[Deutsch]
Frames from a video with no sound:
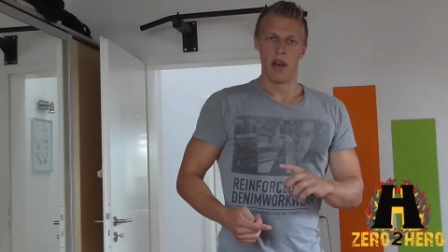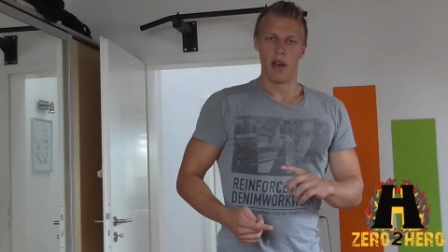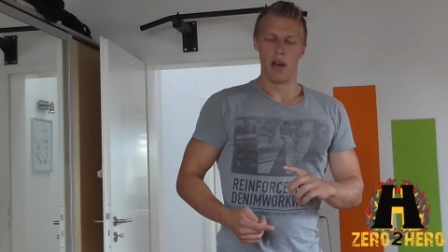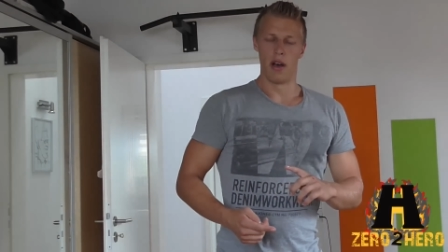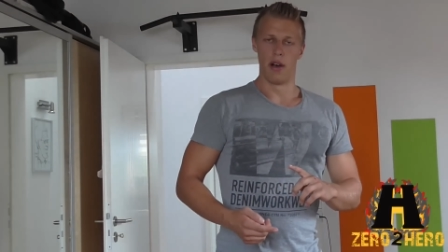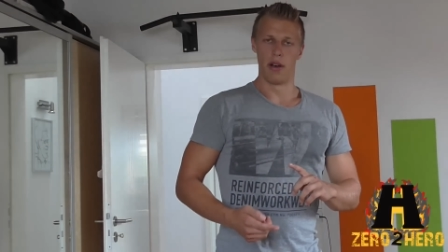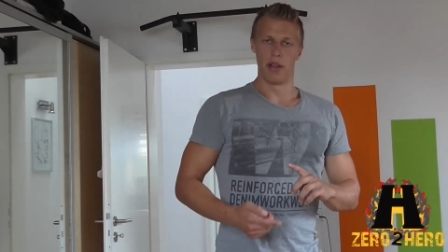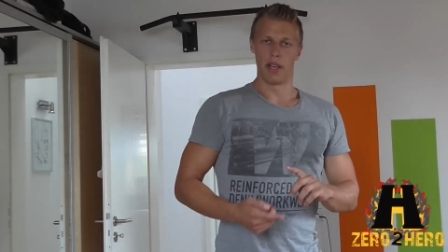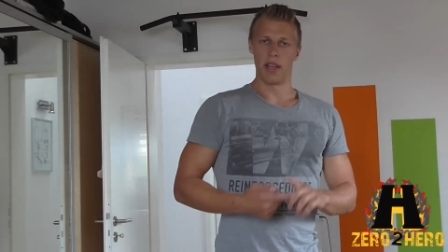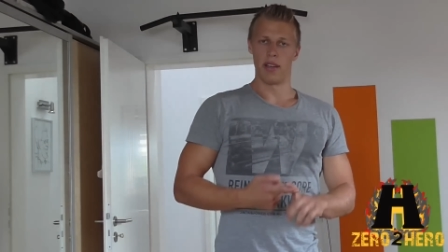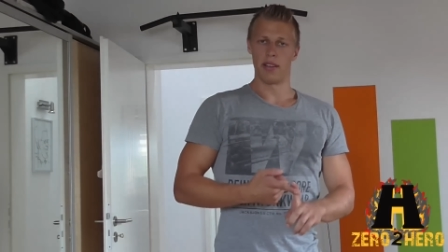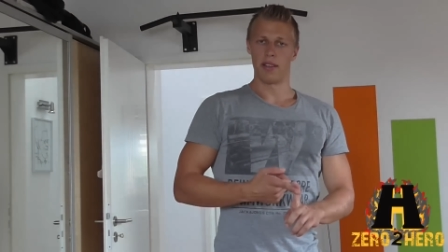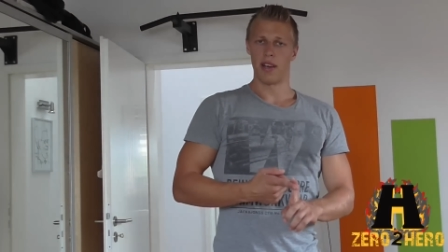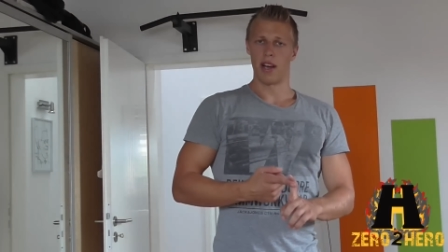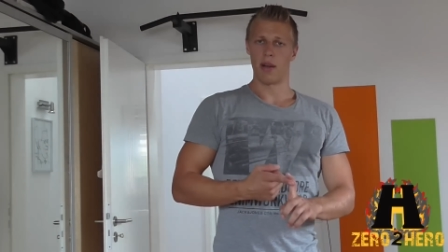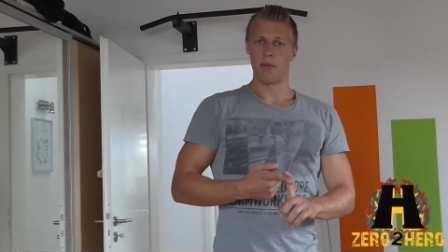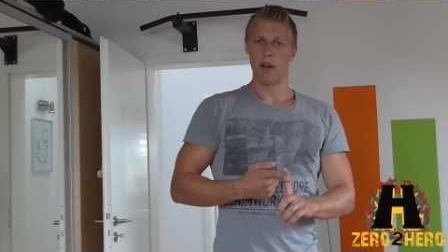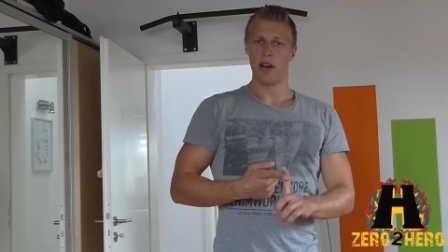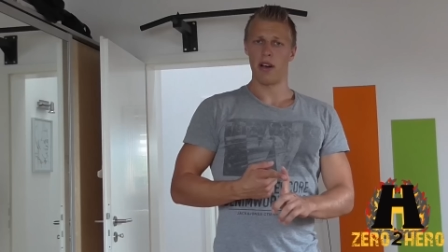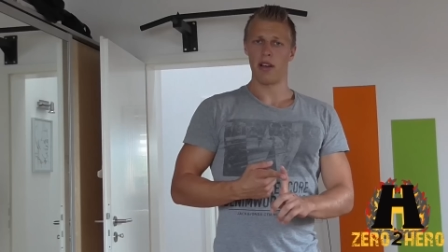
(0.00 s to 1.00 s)
äh, jeden
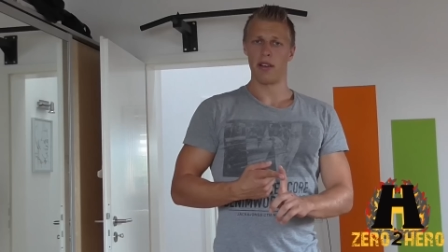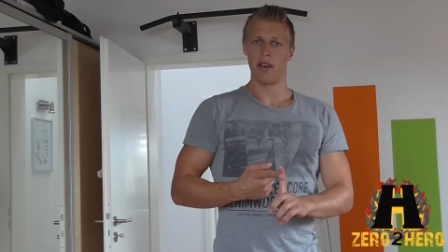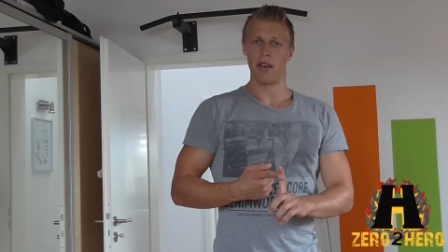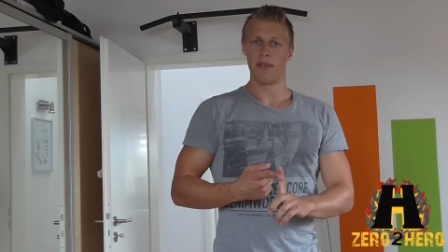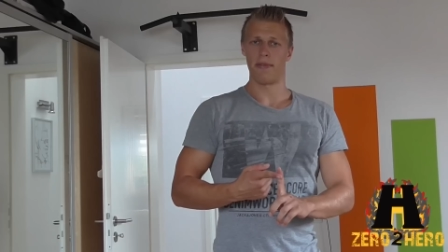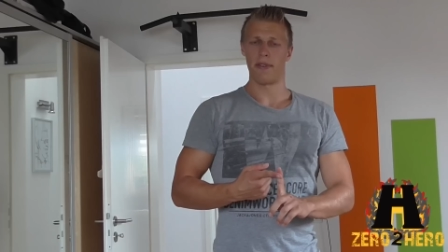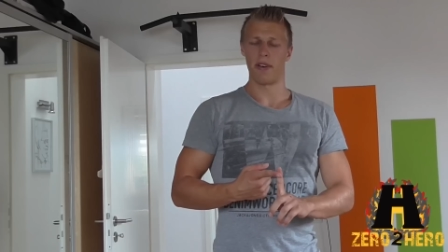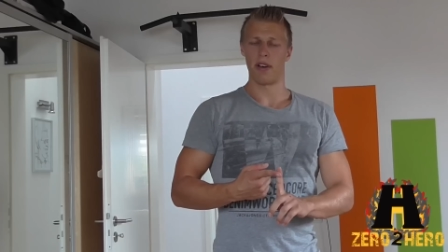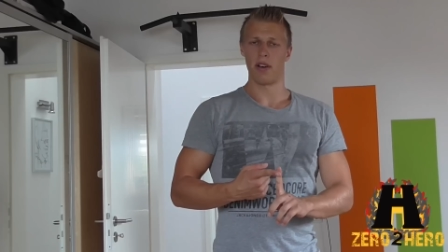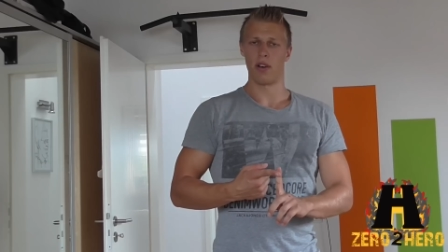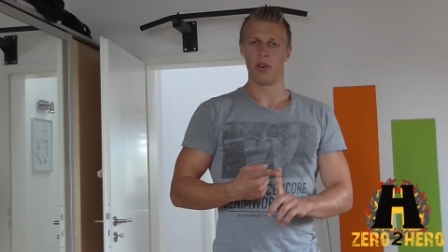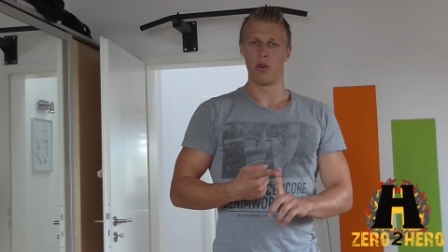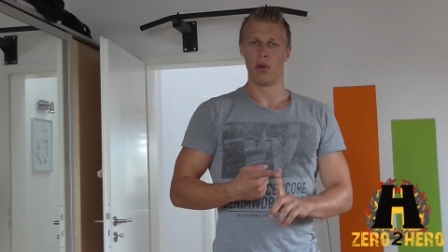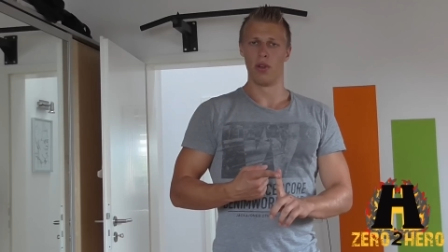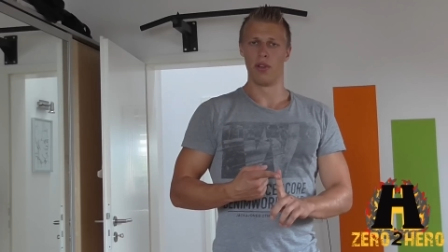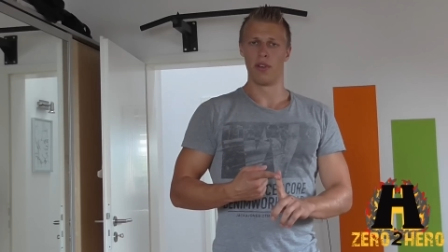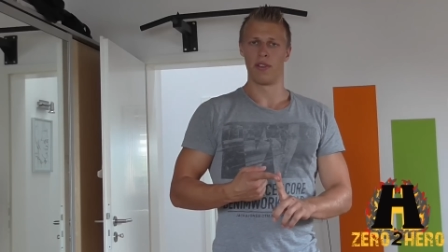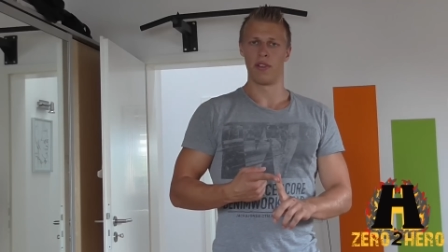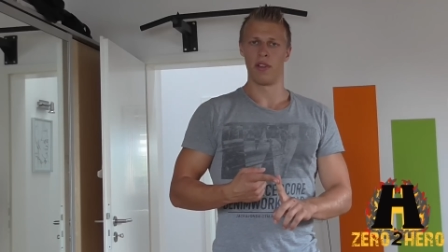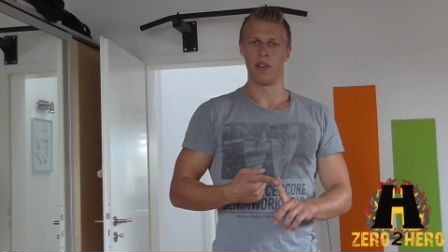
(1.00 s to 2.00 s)
Tag machen einfach
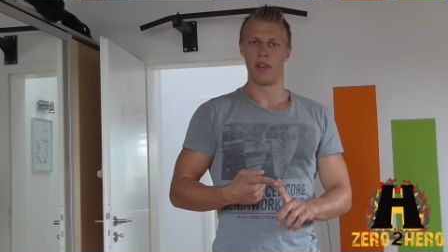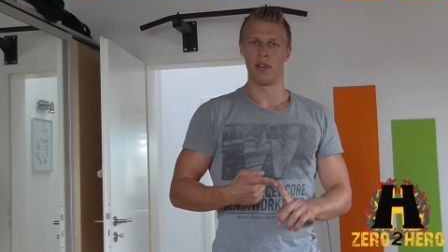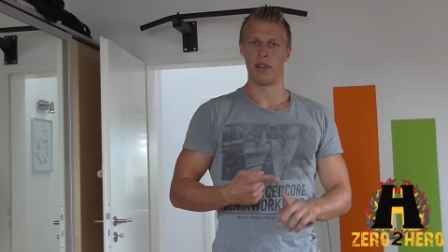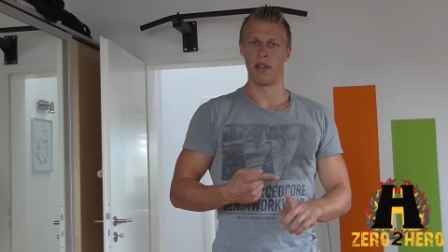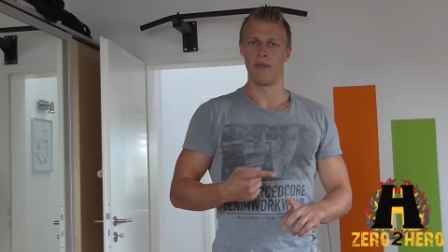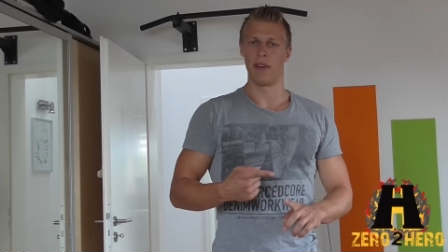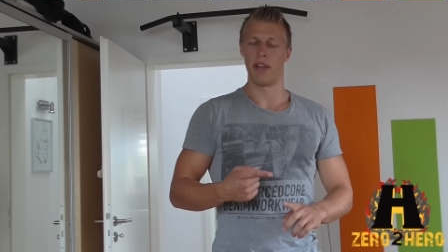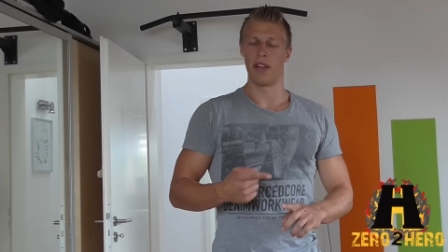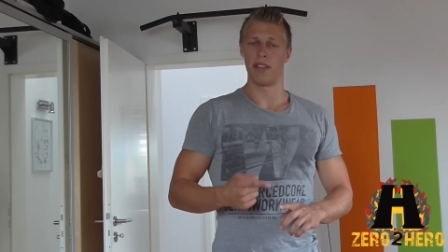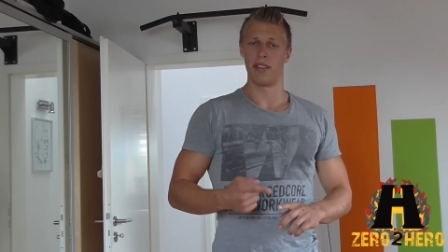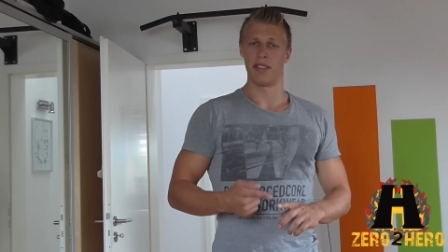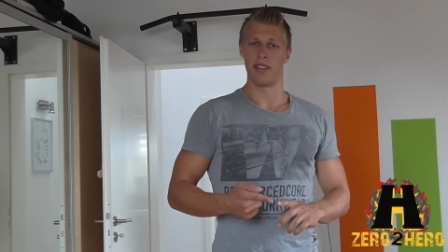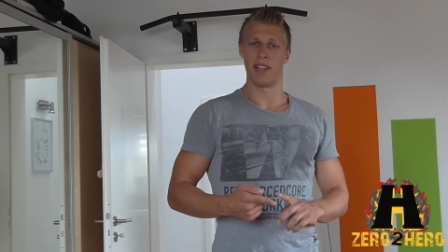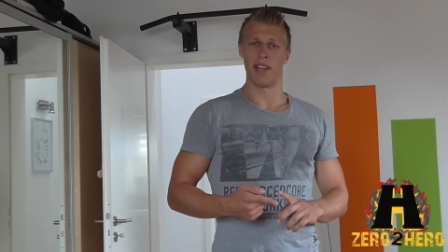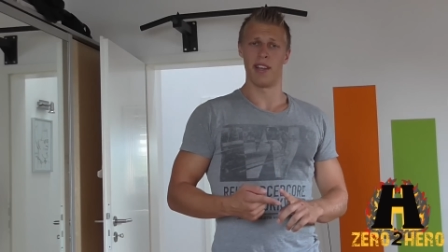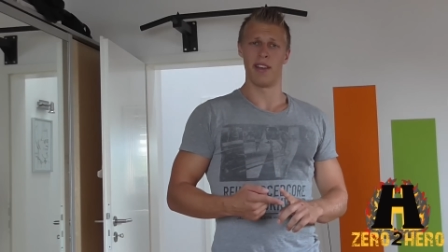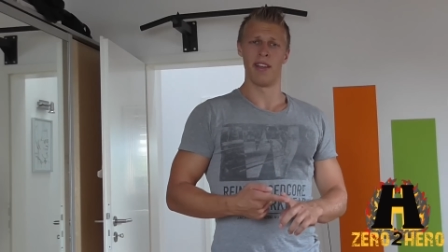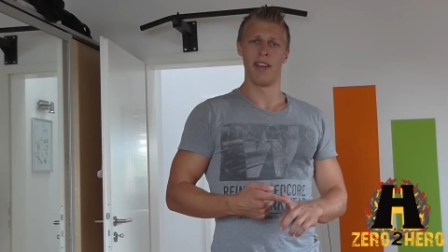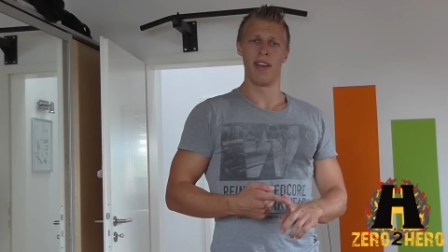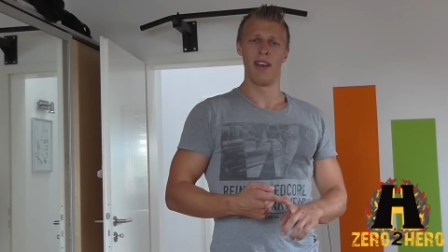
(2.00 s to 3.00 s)
und dann werdet ihr
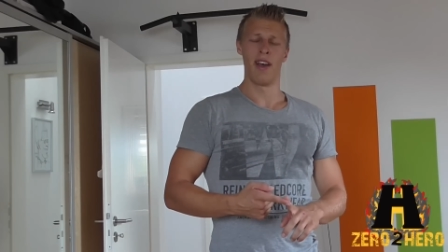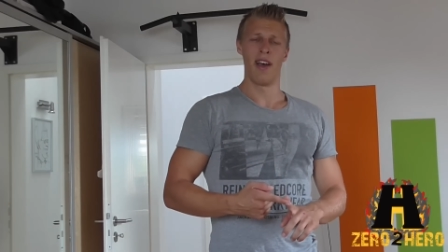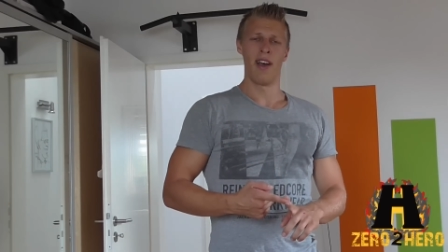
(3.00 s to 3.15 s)
sehen,